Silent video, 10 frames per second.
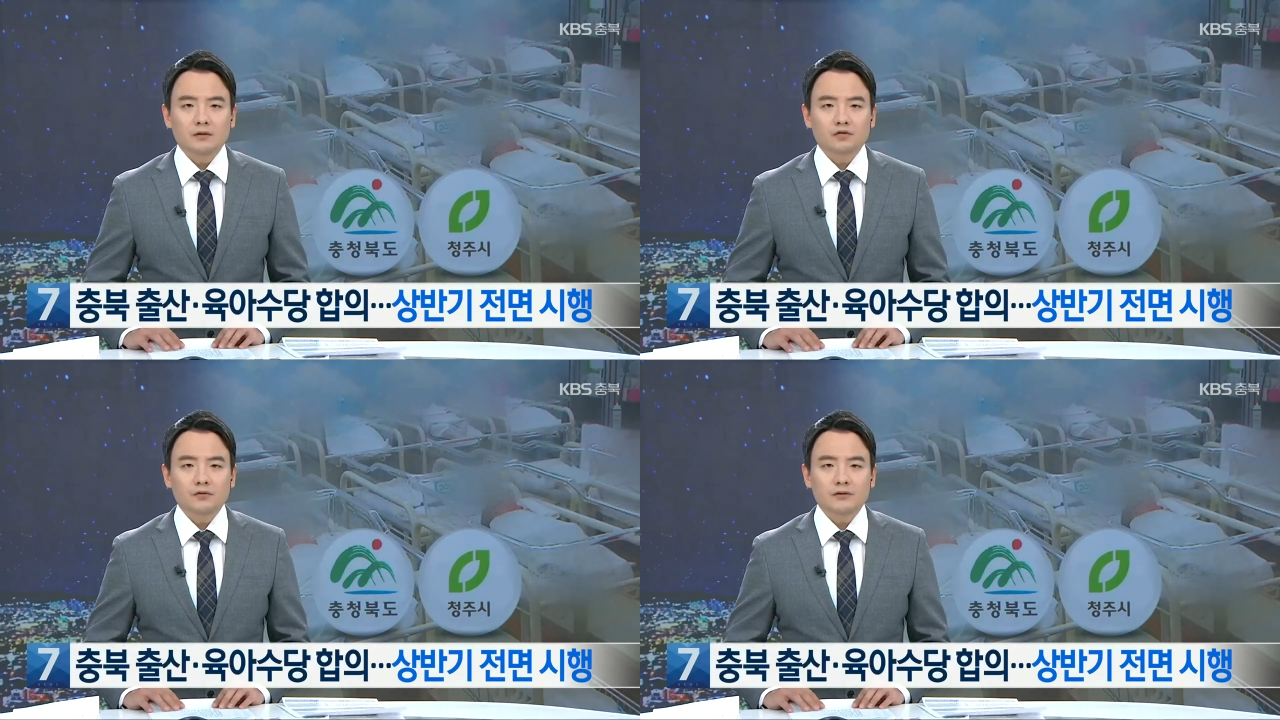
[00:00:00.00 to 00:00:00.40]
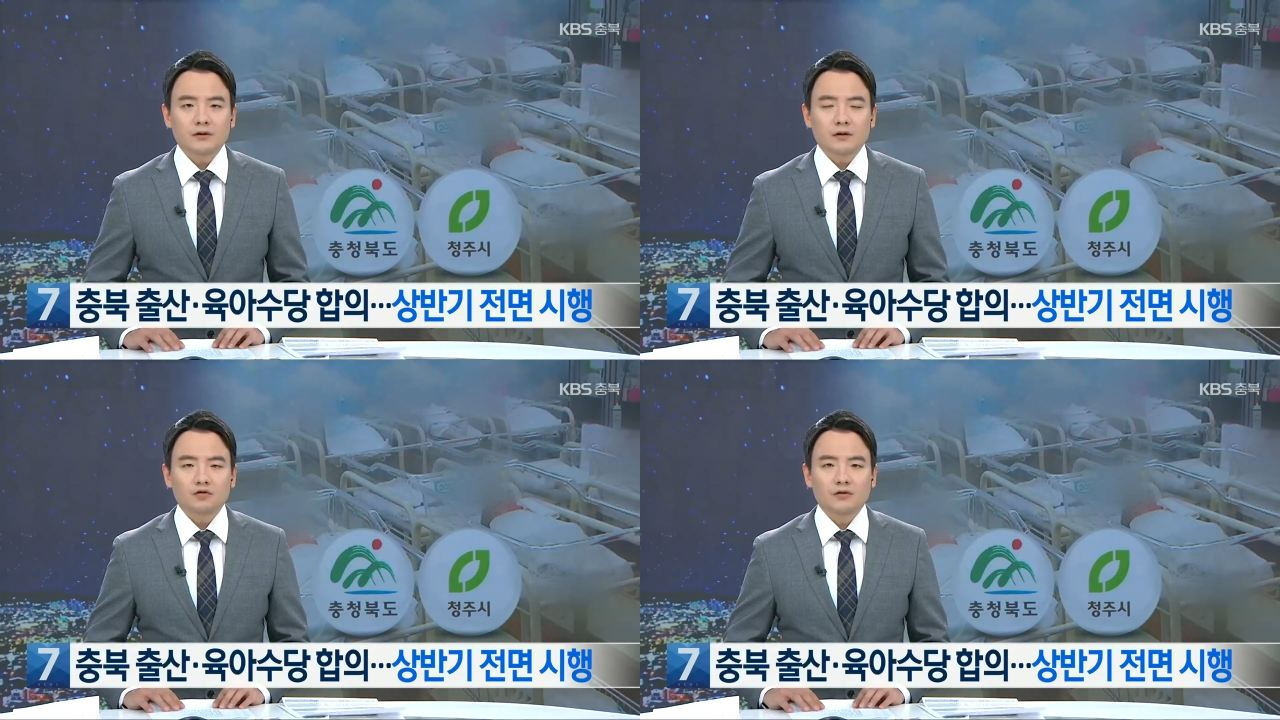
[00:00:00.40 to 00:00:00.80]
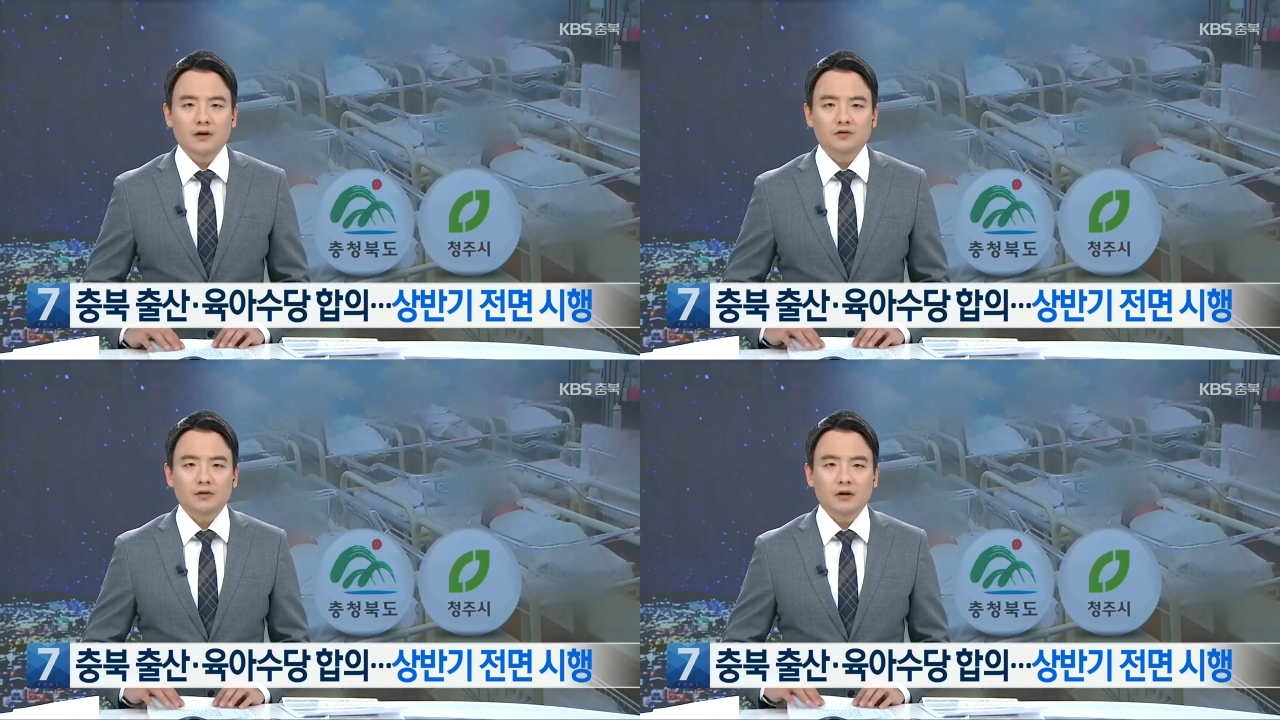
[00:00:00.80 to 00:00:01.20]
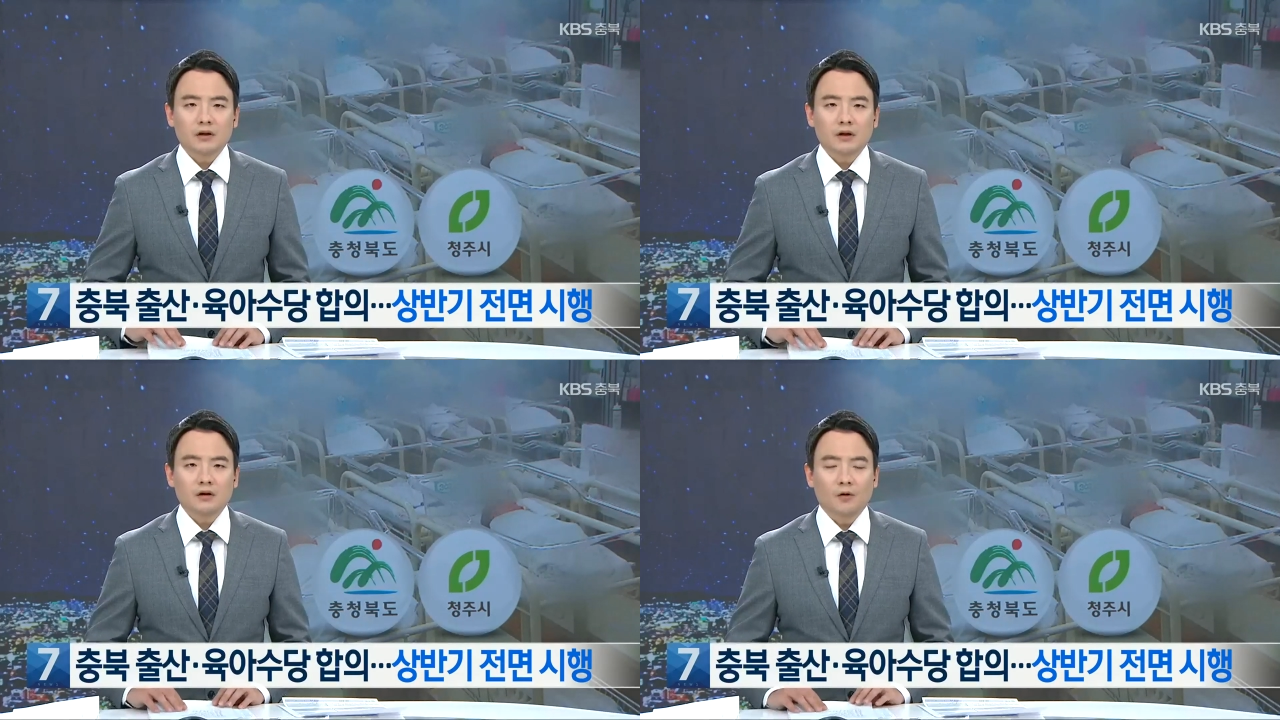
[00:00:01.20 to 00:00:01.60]
출산
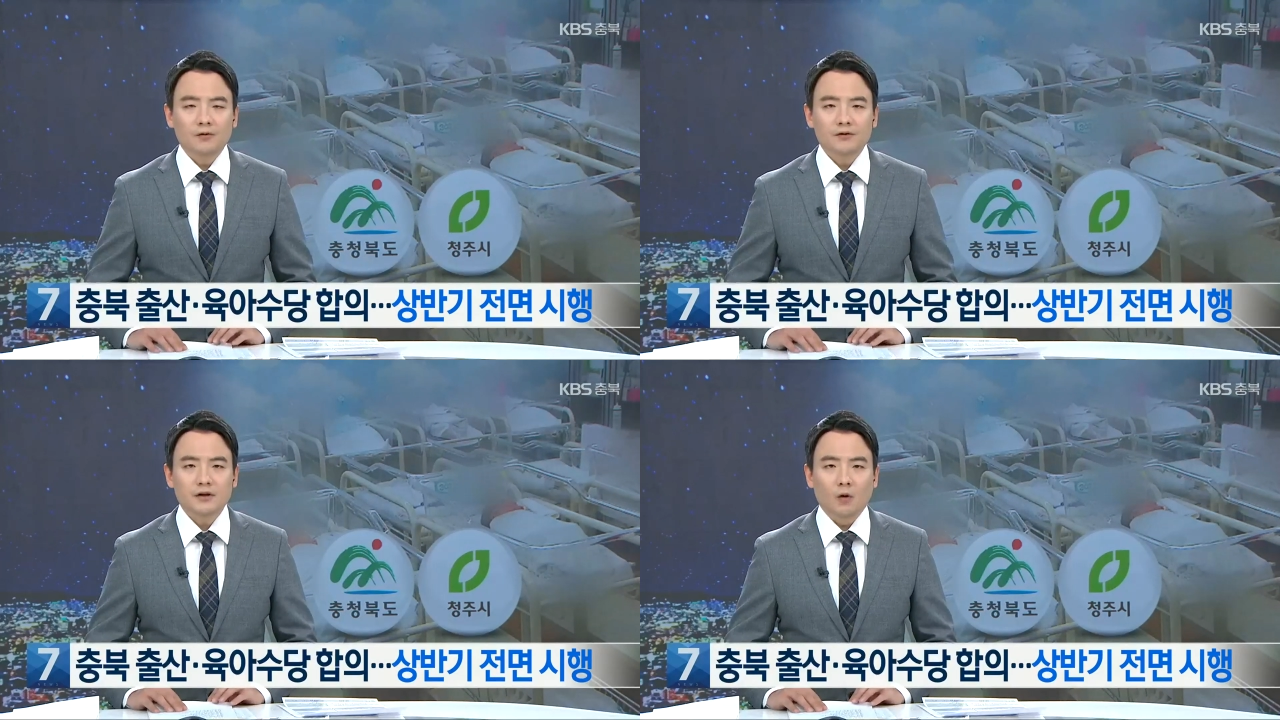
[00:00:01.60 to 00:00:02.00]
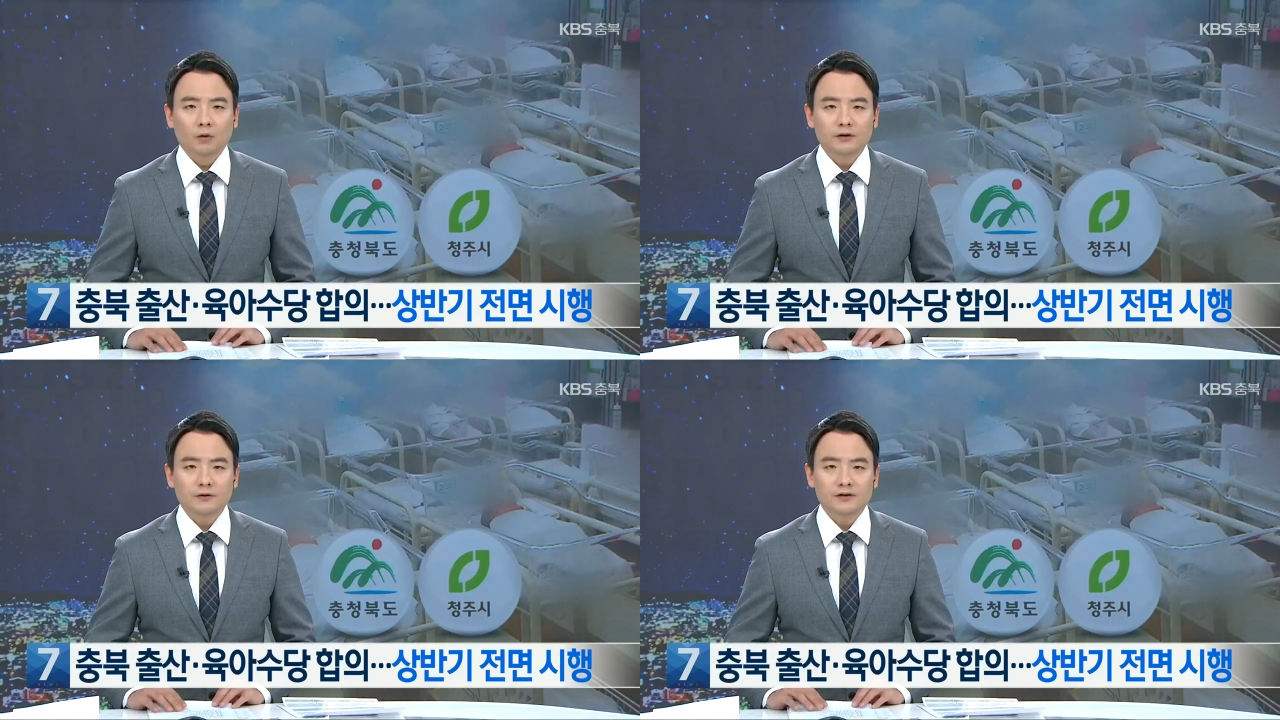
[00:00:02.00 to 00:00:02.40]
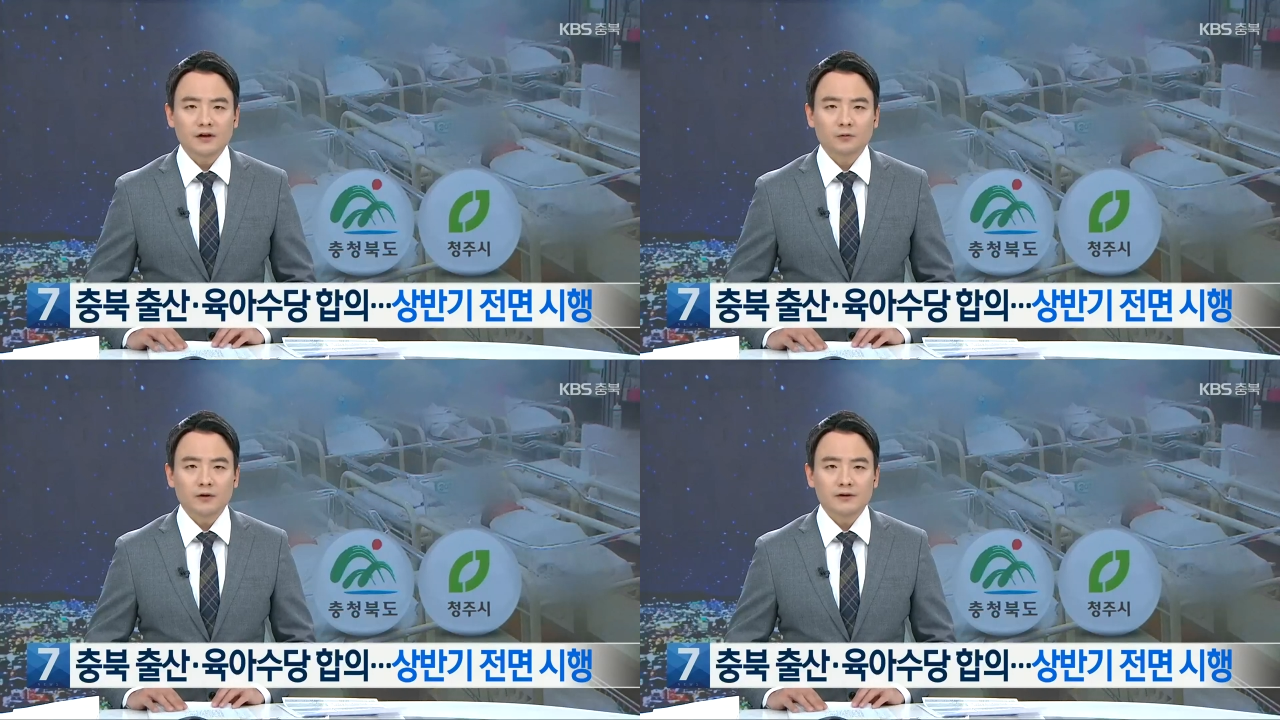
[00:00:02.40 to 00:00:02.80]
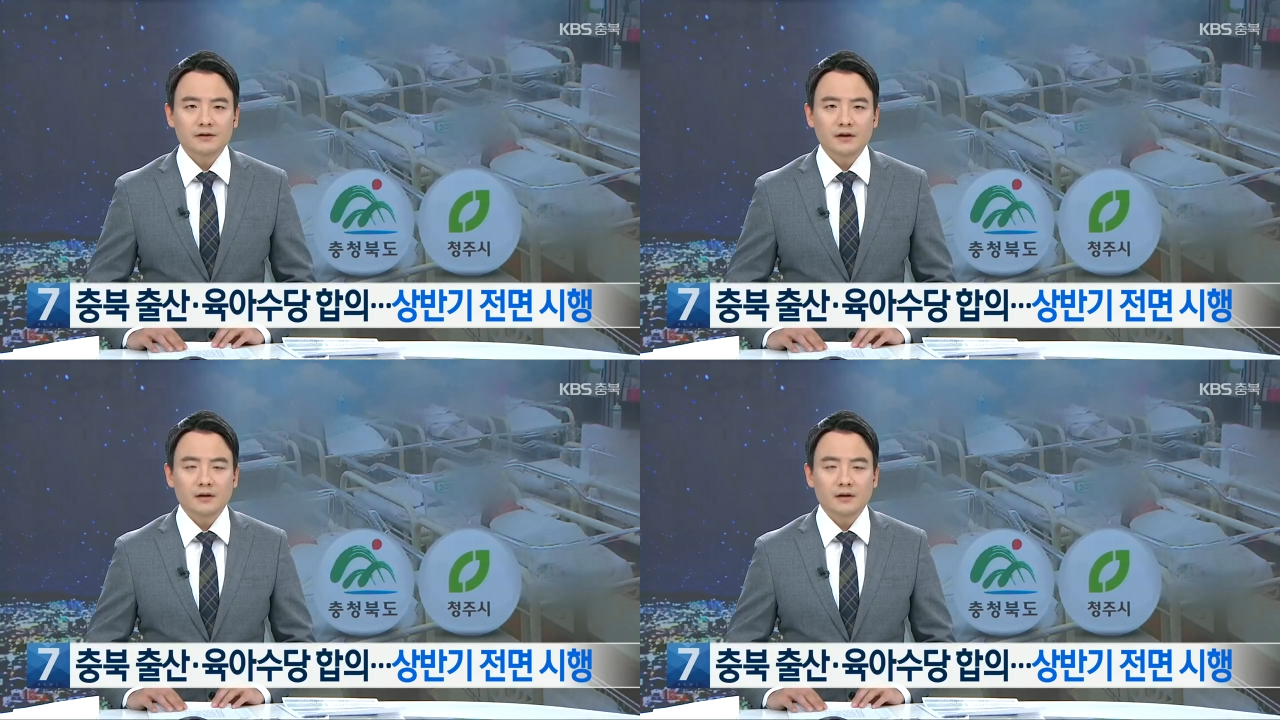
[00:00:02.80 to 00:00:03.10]
육아수당이 언제 어디서 시작될지